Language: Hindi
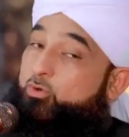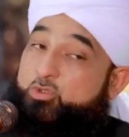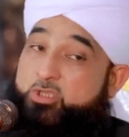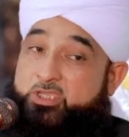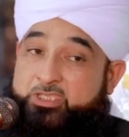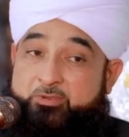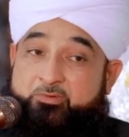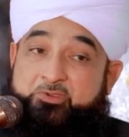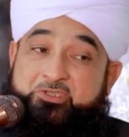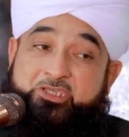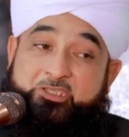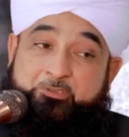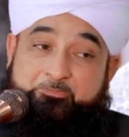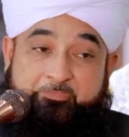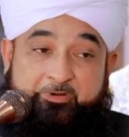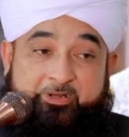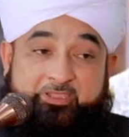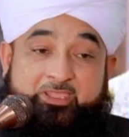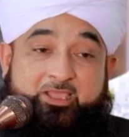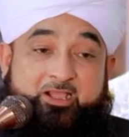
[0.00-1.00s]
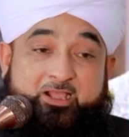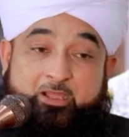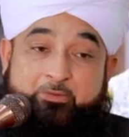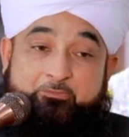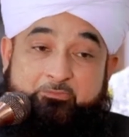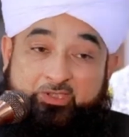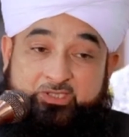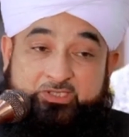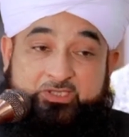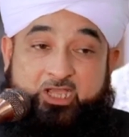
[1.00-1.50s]
के कुरान मजीद पढ़ने
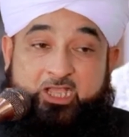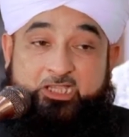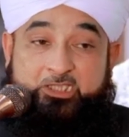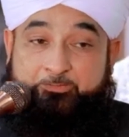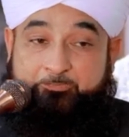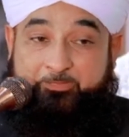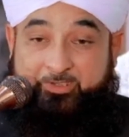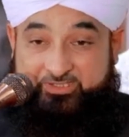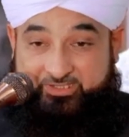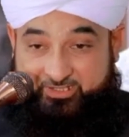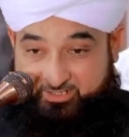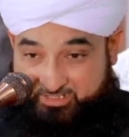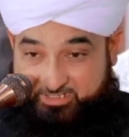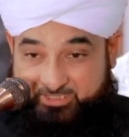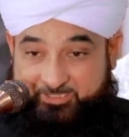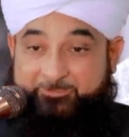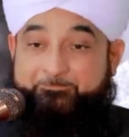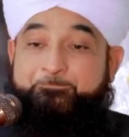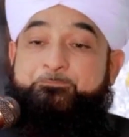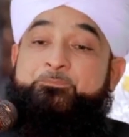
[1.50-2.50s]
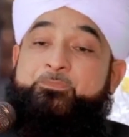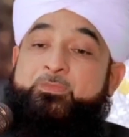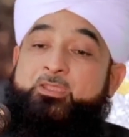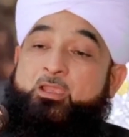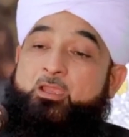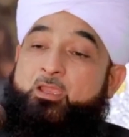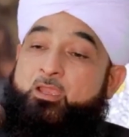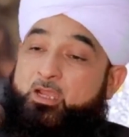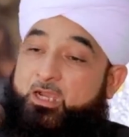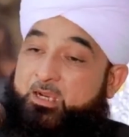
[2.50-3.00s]
का मिजाज पैदा करें
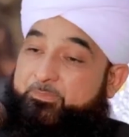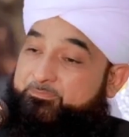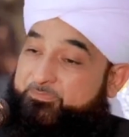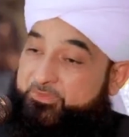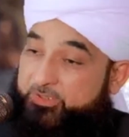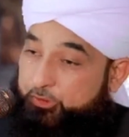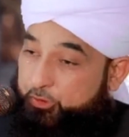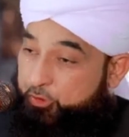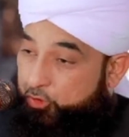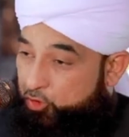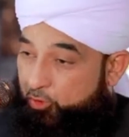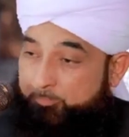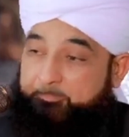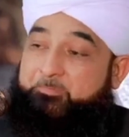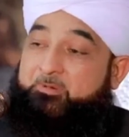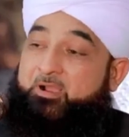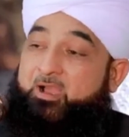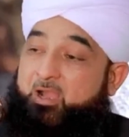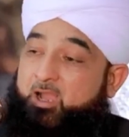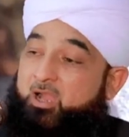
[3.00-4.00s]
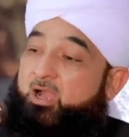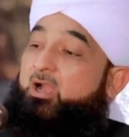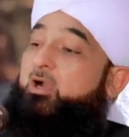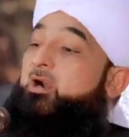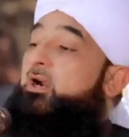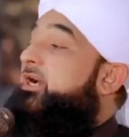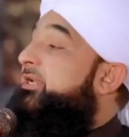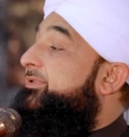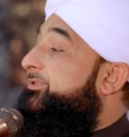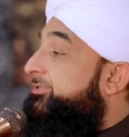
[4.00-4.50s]
अपनी सुबह का
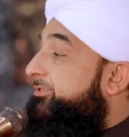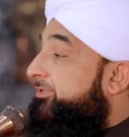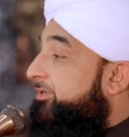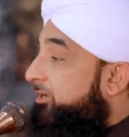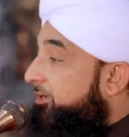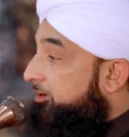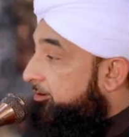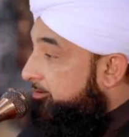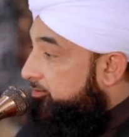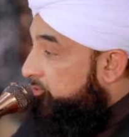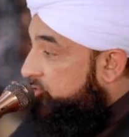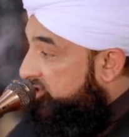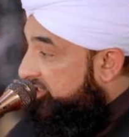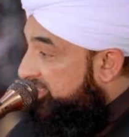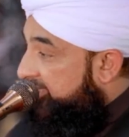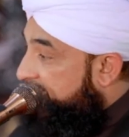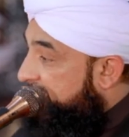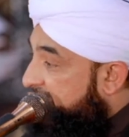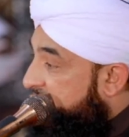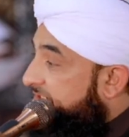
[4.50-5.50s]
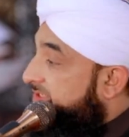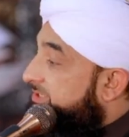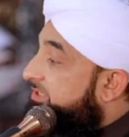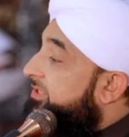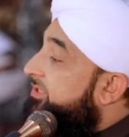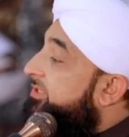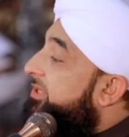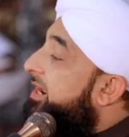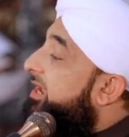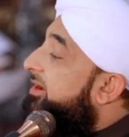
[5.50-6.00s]
आगाज़ कुरान मजीद
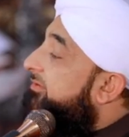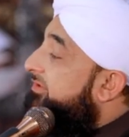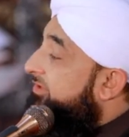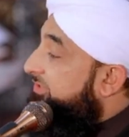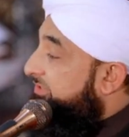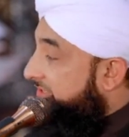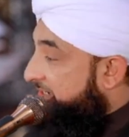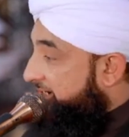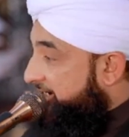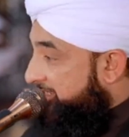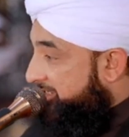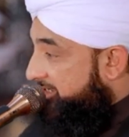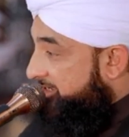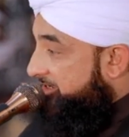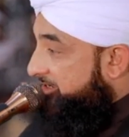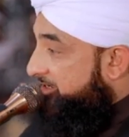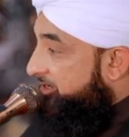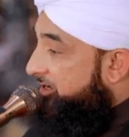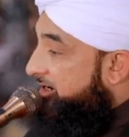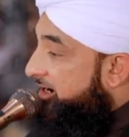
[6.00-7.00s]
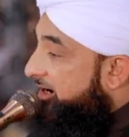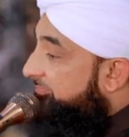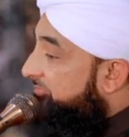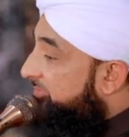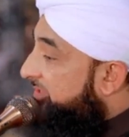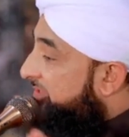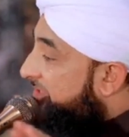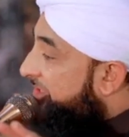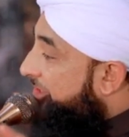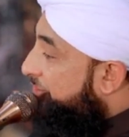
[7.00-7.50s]
की तलावत से करें
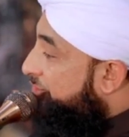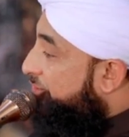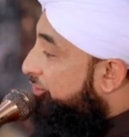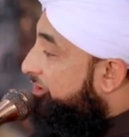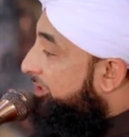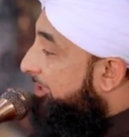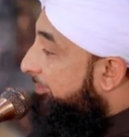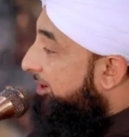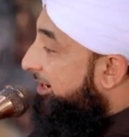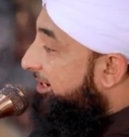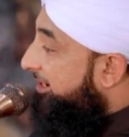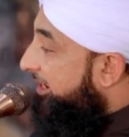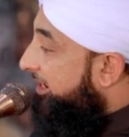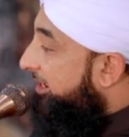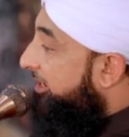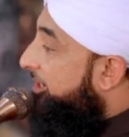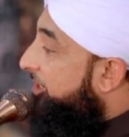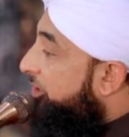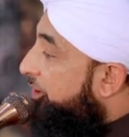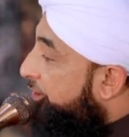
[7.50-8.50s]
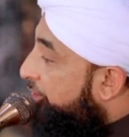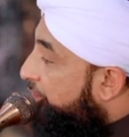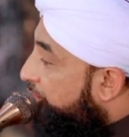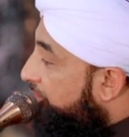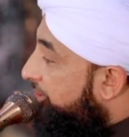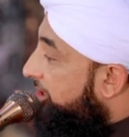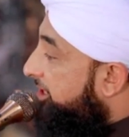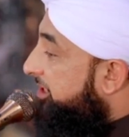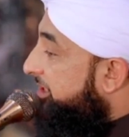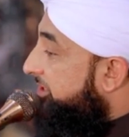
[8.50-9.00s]
अपने दिन को समेटें
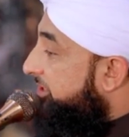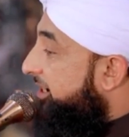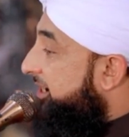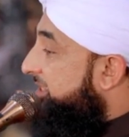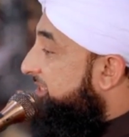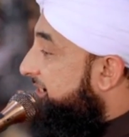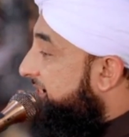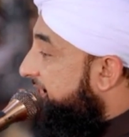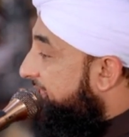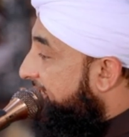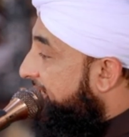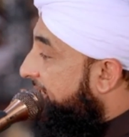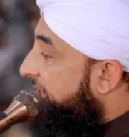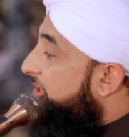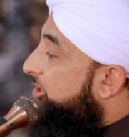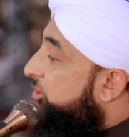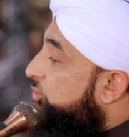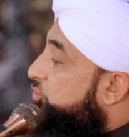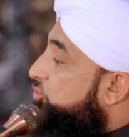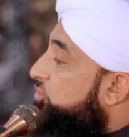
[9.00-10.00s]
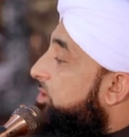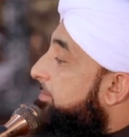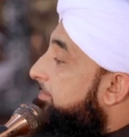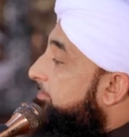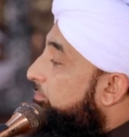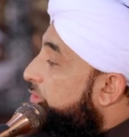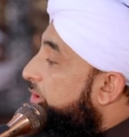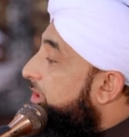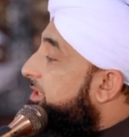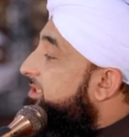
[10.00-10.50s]
सोने की तैयारी करें
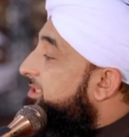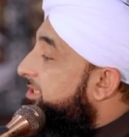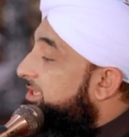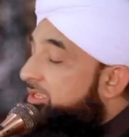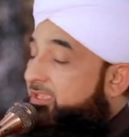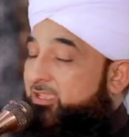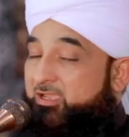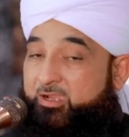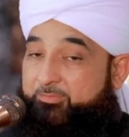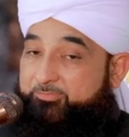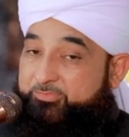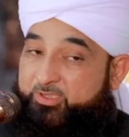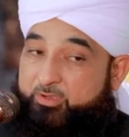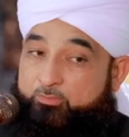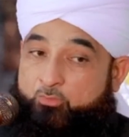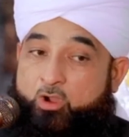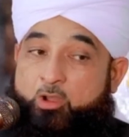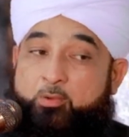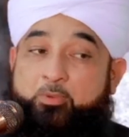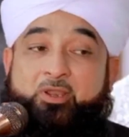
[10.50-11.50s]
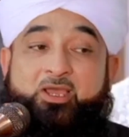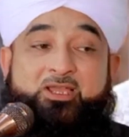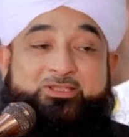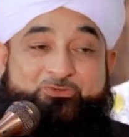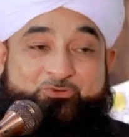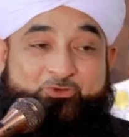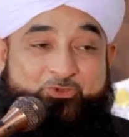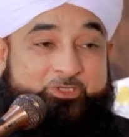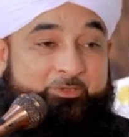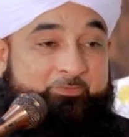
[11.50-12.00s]
सूरह मुल्क से अपने
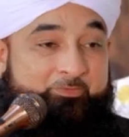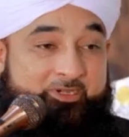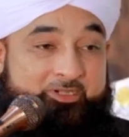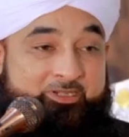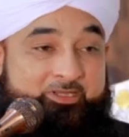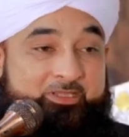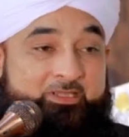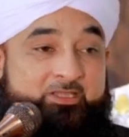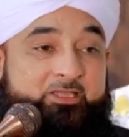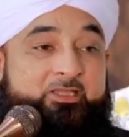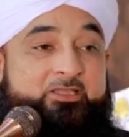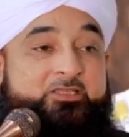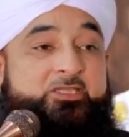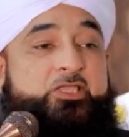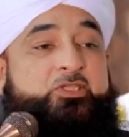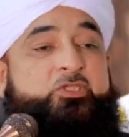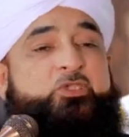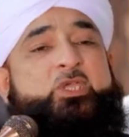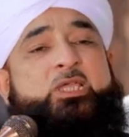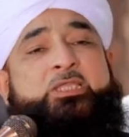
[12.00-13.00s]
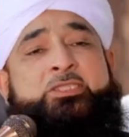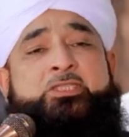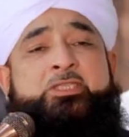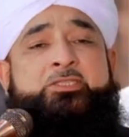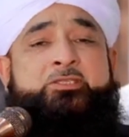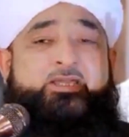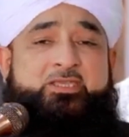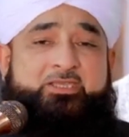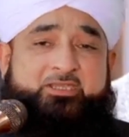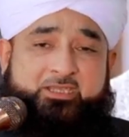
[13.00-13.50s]
मामला को समेटें ये चंद
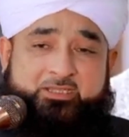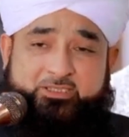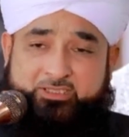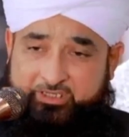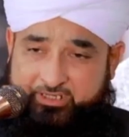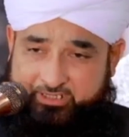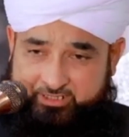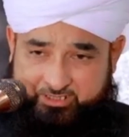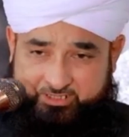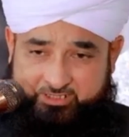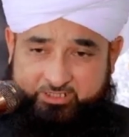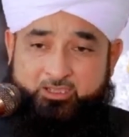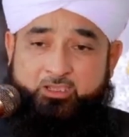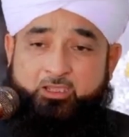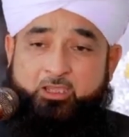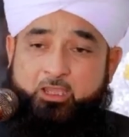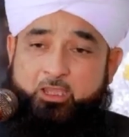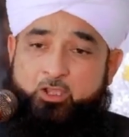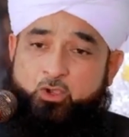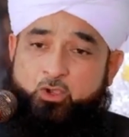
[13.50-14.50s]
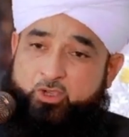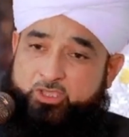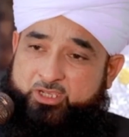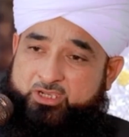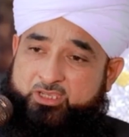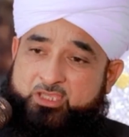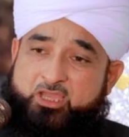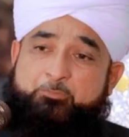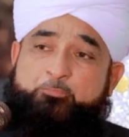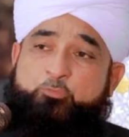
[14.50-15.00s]
दिन करके देख लें
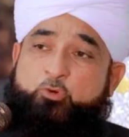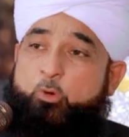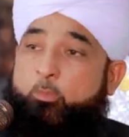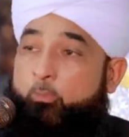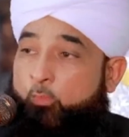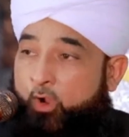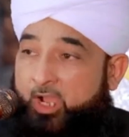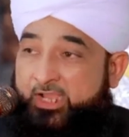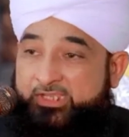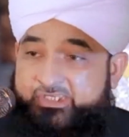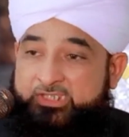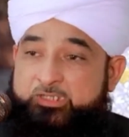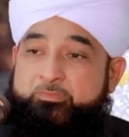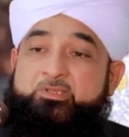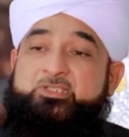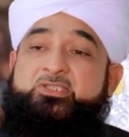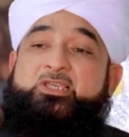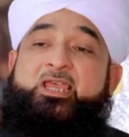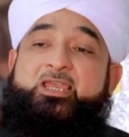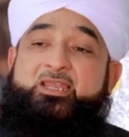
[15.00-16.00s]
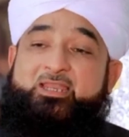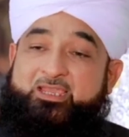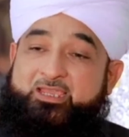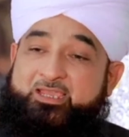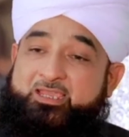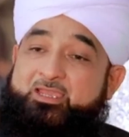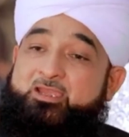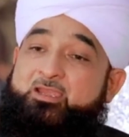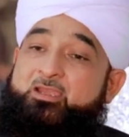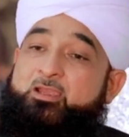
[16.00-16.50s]
और अगर आपको मुआशी मसाइल
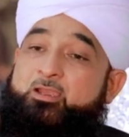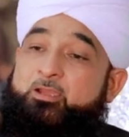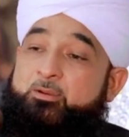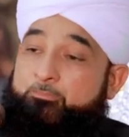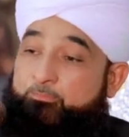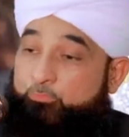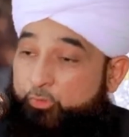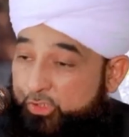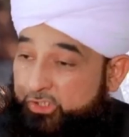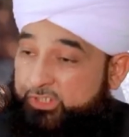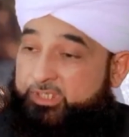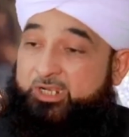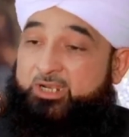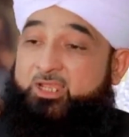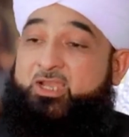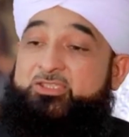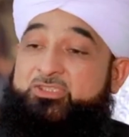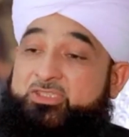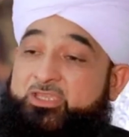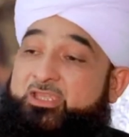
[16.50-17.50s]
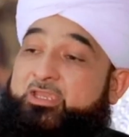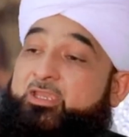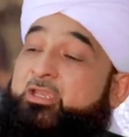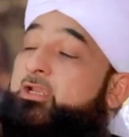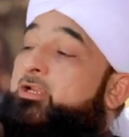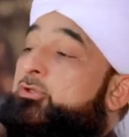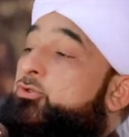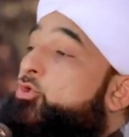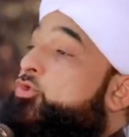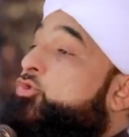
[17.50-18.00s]
हैं मुश्किल हैं
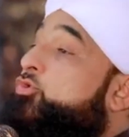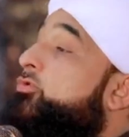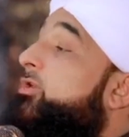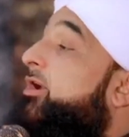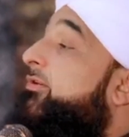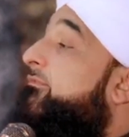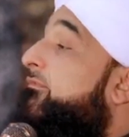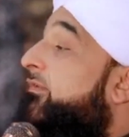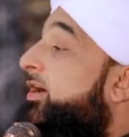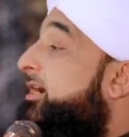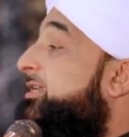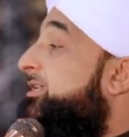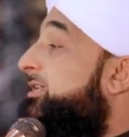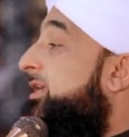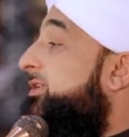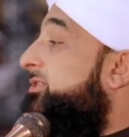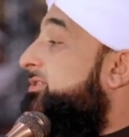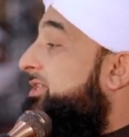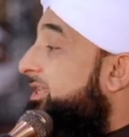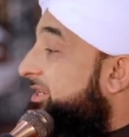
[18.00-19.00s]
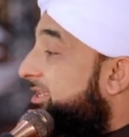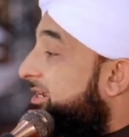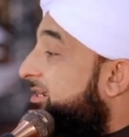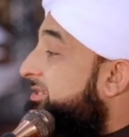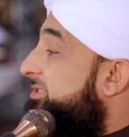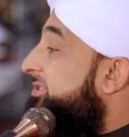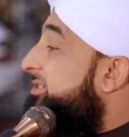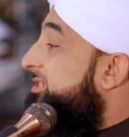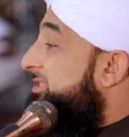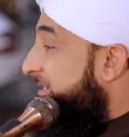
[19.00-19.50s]
तो सूरह वाक्य इसके लिए
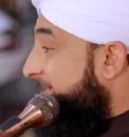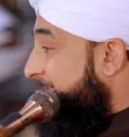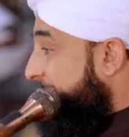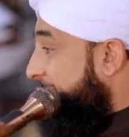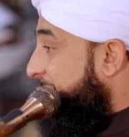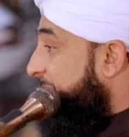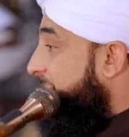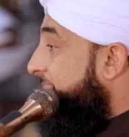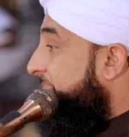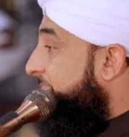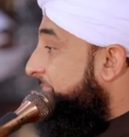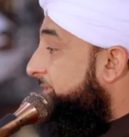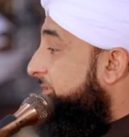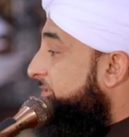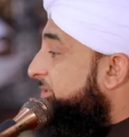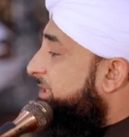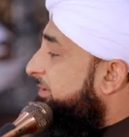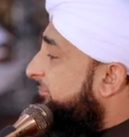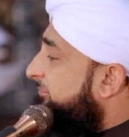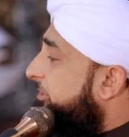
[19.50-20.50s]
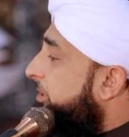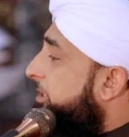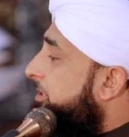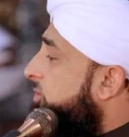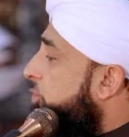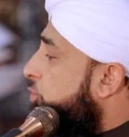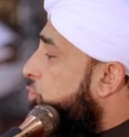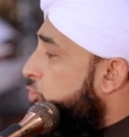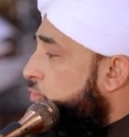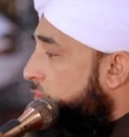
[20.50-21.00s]
अक्सर है सिर्फ
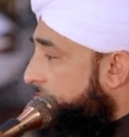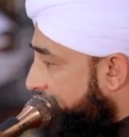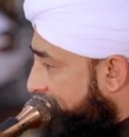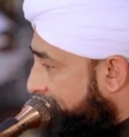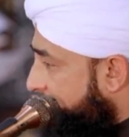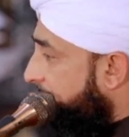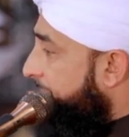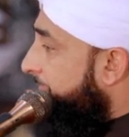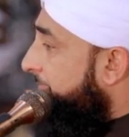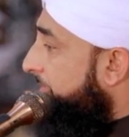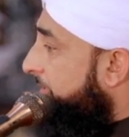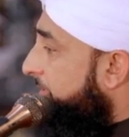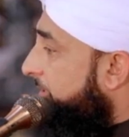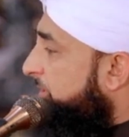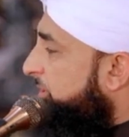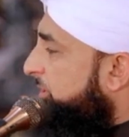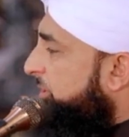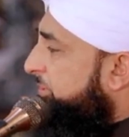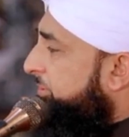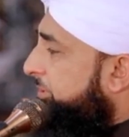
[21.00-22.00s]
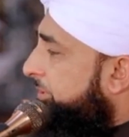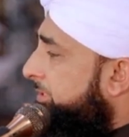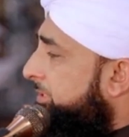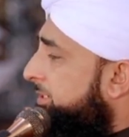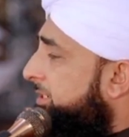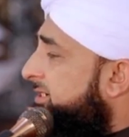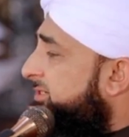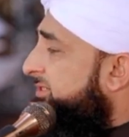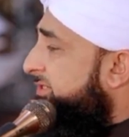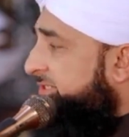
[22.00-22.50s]
तीन रकू हैं
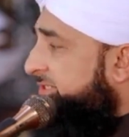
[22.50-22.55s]
इतनी